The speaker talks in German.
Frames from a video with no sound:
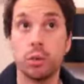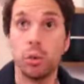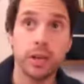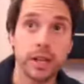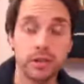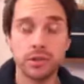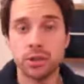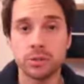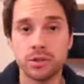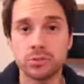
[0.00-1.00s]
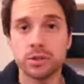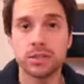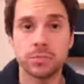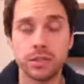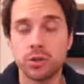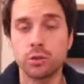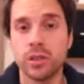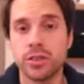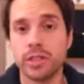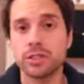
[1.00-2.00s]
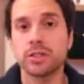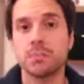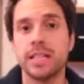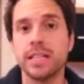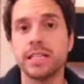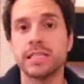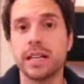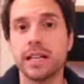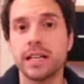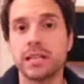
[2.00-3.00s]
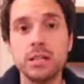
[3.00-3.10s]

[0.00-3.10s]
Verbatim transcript: oder 0,5% bei Europawahlen sollte man eher sagen,